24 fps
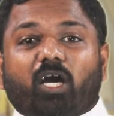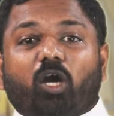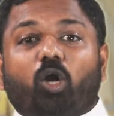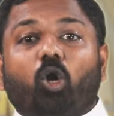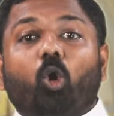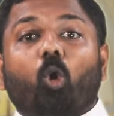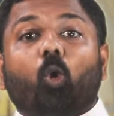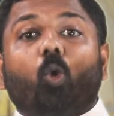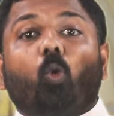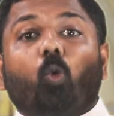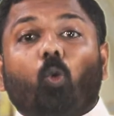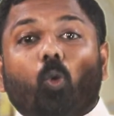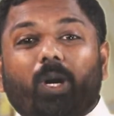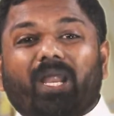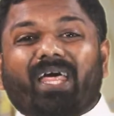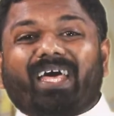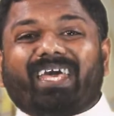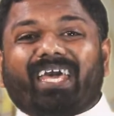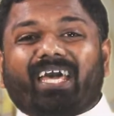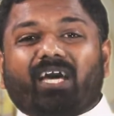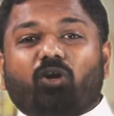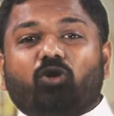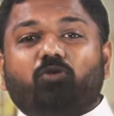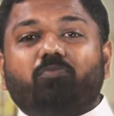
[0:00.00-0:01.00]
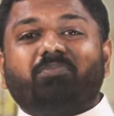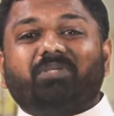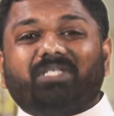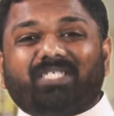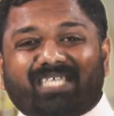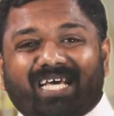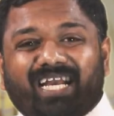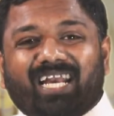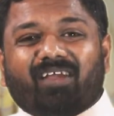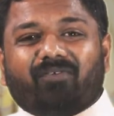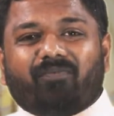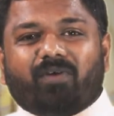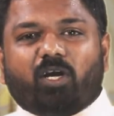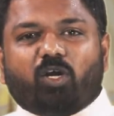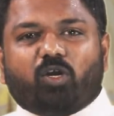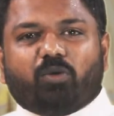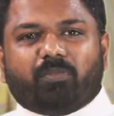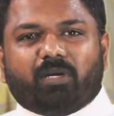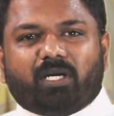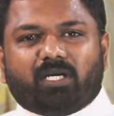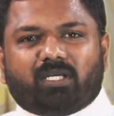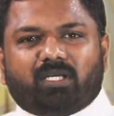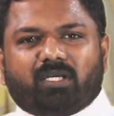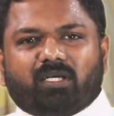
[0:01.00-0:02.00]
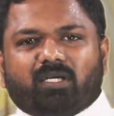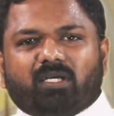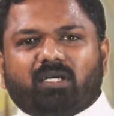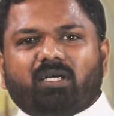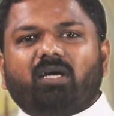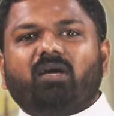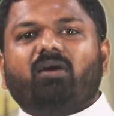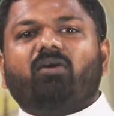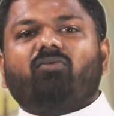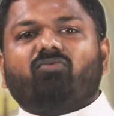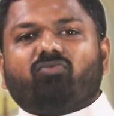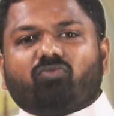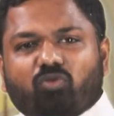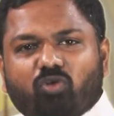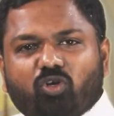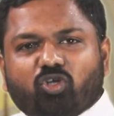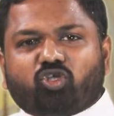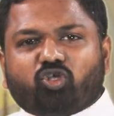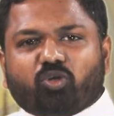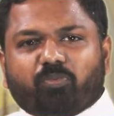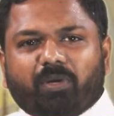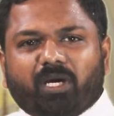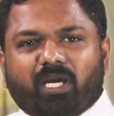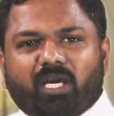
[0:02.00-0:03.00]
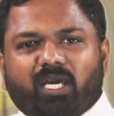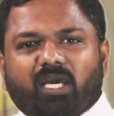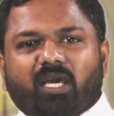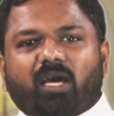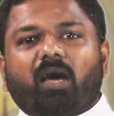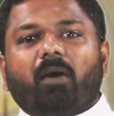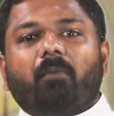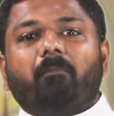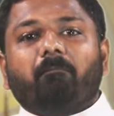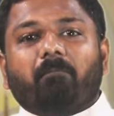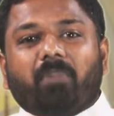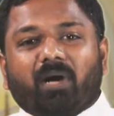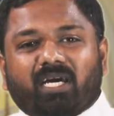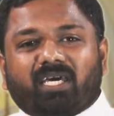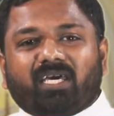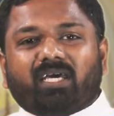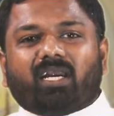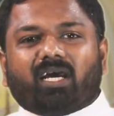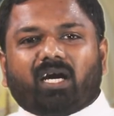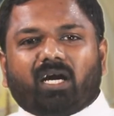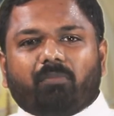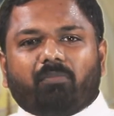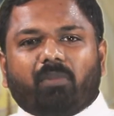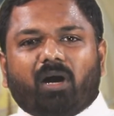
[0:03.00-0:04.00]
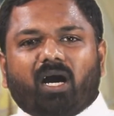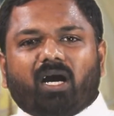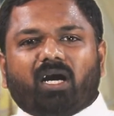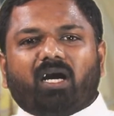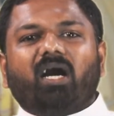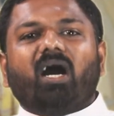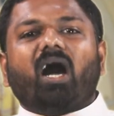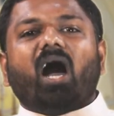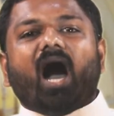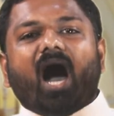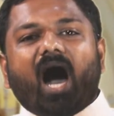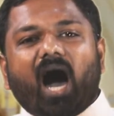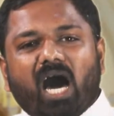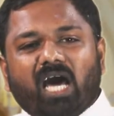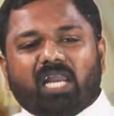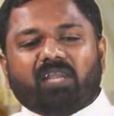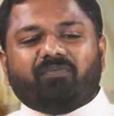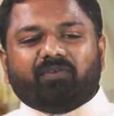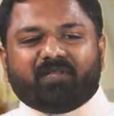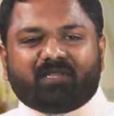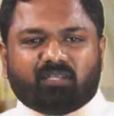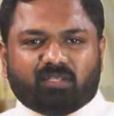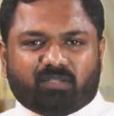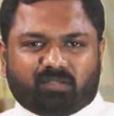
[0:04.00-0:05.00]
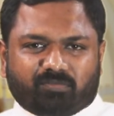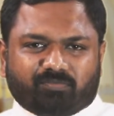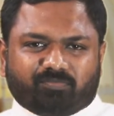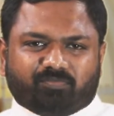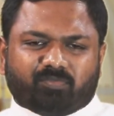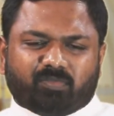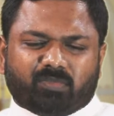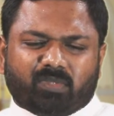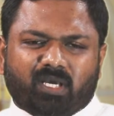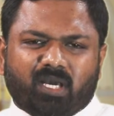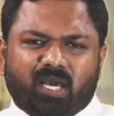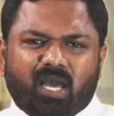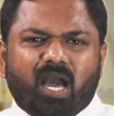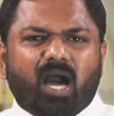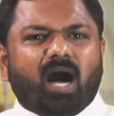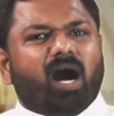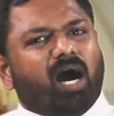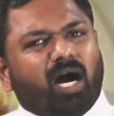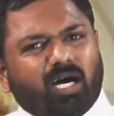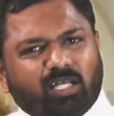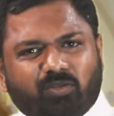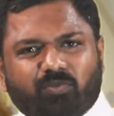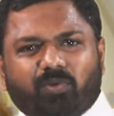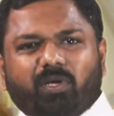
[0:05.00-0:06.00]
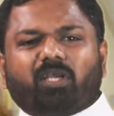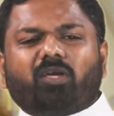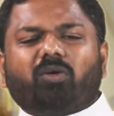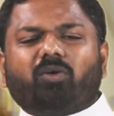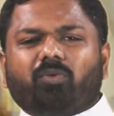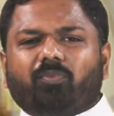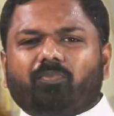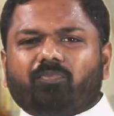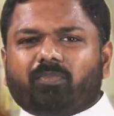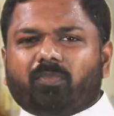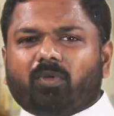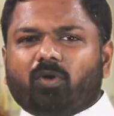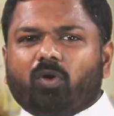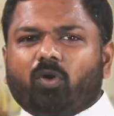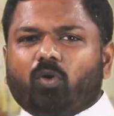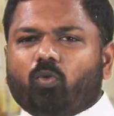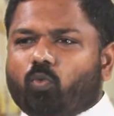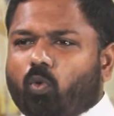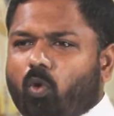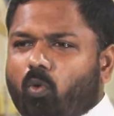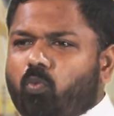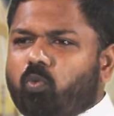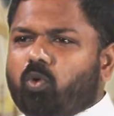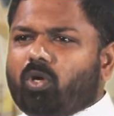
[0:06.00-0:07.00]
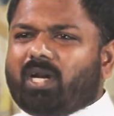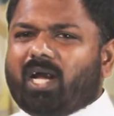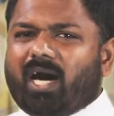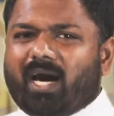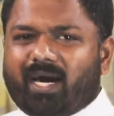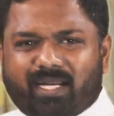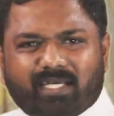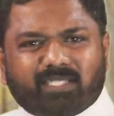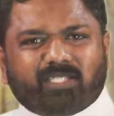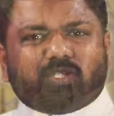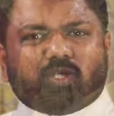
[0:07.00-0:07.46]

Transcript: பகர உலகெங்கும் செல்ல வேண்டும் என்று திருச்சபை பகிரங்கமாக அறிவித்தது அதுவரைக்கும் ஒவ்வொரு